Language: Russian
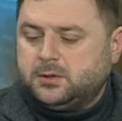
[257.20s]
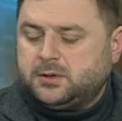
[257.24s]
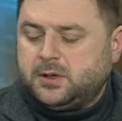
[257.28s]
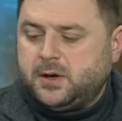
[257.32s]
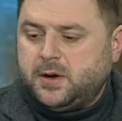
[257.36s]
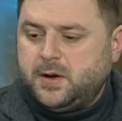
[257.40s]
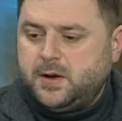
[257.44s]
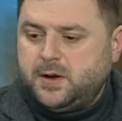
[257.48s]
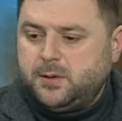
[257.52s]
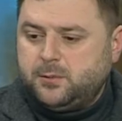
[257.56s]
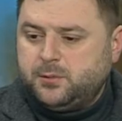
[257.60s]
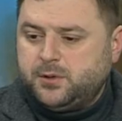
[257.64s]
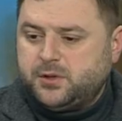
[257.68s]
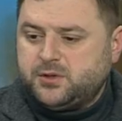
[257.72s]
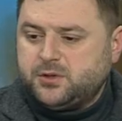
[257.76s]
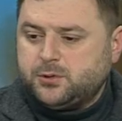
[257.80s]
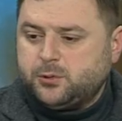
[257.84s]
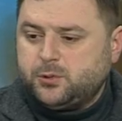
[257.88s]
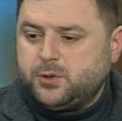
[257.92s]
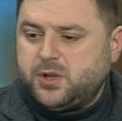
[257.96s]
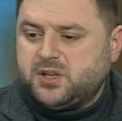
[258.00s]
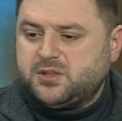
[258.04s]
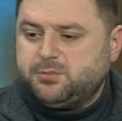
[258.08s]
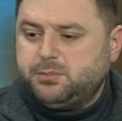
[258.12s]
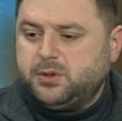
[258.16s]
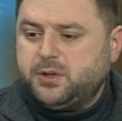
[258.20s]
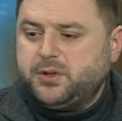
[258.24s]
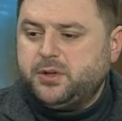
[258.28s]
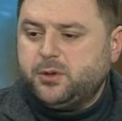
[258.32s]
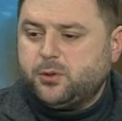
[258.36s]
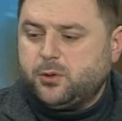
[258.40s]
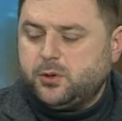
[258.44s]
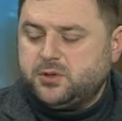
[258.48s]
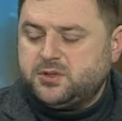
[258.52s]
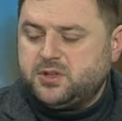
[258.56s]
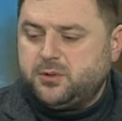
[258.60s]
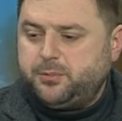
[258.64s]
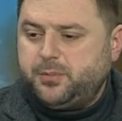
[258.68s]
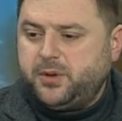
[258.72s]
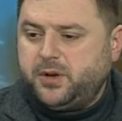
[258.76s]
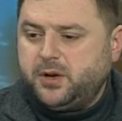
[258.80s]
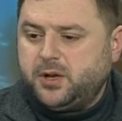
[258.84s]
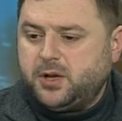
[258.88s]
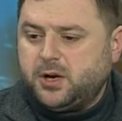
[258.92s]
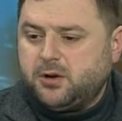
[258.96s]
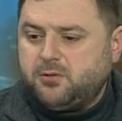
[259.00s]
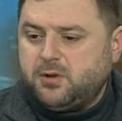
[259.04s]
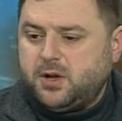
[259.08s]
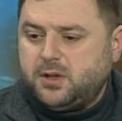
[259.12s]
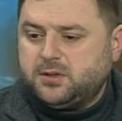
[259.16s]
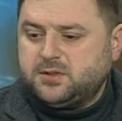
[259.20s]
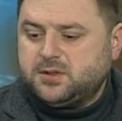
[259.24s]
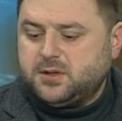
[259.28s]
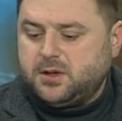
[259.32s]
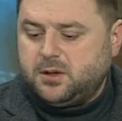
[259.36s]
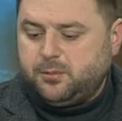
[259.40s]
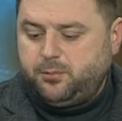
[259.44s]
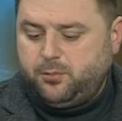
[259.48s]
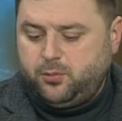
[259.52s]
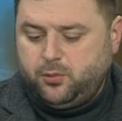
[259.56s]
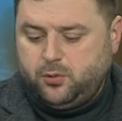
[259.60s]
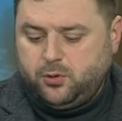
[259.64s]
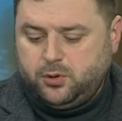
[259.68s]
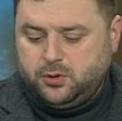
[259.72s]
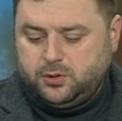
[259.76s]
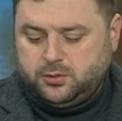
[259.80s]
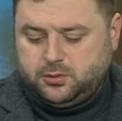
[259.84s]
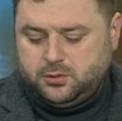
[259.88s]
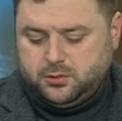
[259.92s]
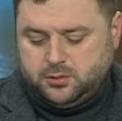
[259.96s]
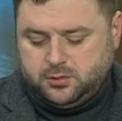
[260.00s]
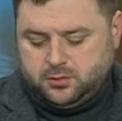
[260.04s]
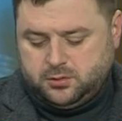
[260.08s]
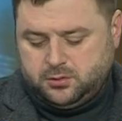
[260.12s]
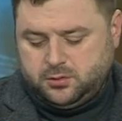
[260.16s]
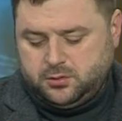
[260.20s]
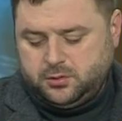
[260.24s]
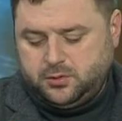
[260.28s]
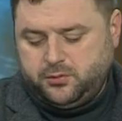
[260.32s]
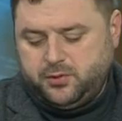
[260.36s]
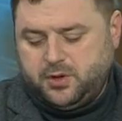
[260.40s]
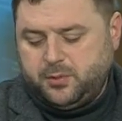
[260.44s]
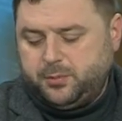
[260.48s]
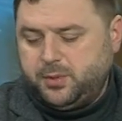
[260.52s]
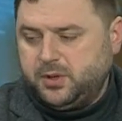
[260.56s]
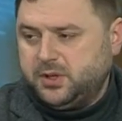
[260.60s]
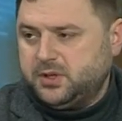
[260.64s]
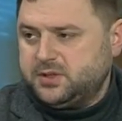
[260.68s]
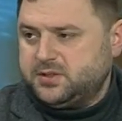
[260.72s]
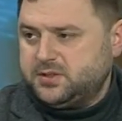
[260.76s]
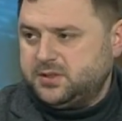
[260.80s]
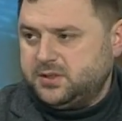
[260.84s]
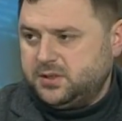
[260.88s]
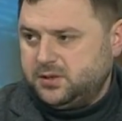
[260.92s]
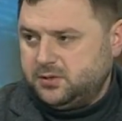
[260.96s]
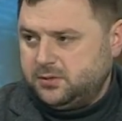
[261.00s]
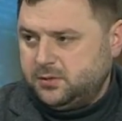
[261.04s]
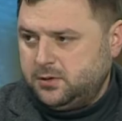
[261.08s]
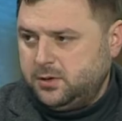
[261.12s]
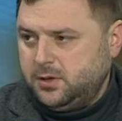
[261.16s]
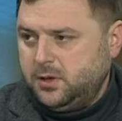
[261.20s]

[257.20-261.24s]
троллей... Значит, у нас планируется перекрываться по э, две полосы.